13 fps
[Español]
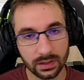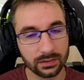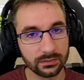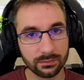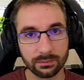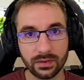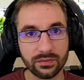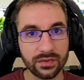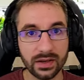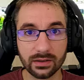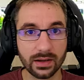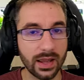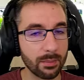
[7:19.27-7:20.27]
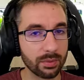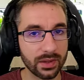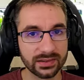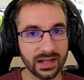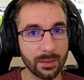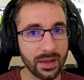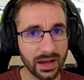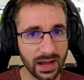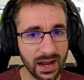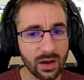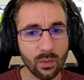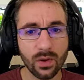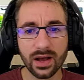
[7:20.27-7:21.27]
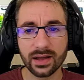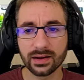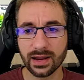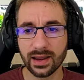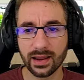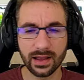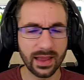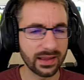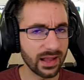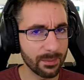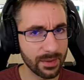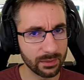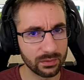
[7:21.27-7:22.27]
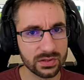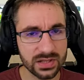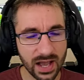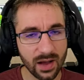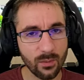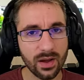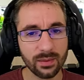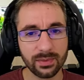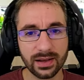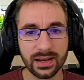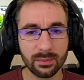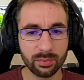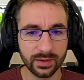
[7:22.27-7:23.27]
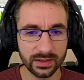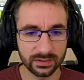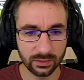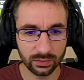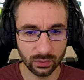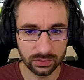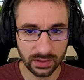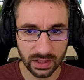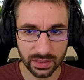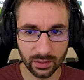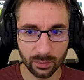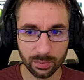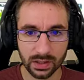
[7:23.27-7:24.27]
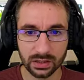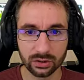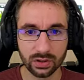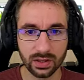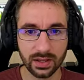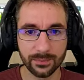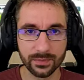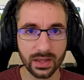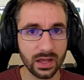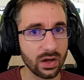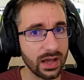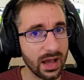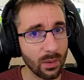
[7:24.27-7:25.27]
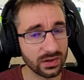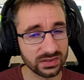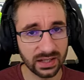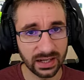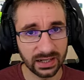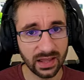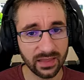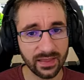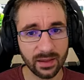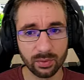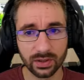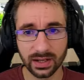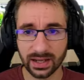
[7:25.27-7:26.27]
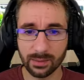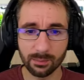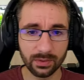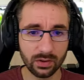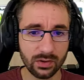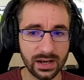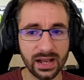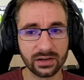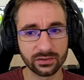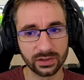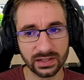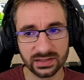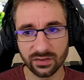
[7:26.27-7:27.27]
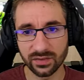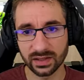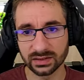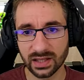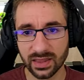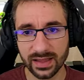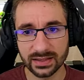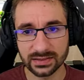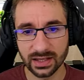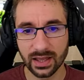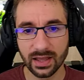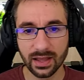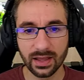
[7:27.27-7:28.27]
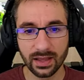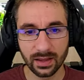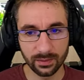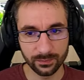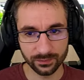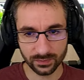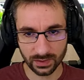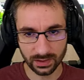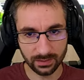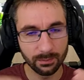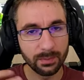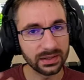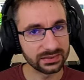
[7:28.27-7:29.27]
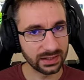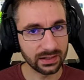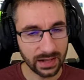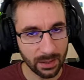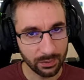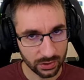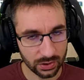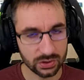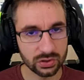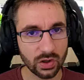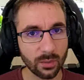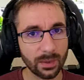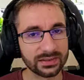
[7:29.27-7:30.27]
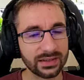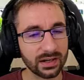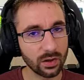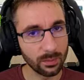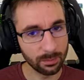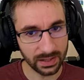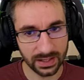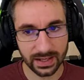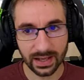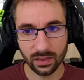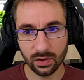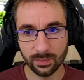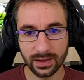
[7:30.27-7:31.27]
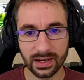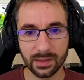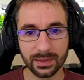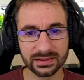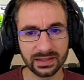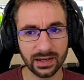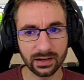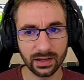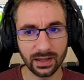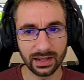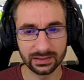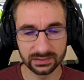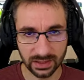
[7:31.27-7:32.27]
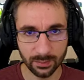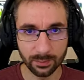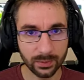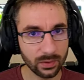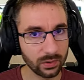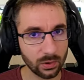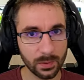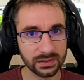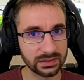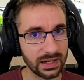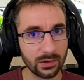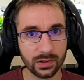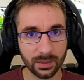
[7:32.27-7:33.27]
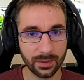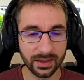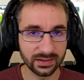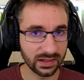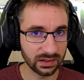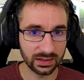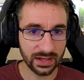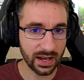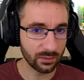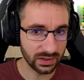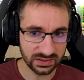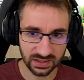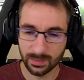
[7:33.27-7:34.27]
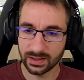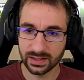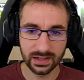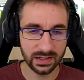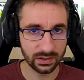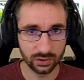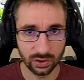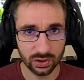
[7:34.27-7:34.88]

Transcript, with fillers: en fin, puedes cambiar el agua, hay que cambiar mucha agua, ¿vale? Puedes utilizar un poquito de agua oxigenada, por ejemplo, en las zonas afectadas va a ser laborioso, va a ser complicado, ¿vale? Va a ser en tiempo, no va a ser algo que vayas a retirar en una semana ni en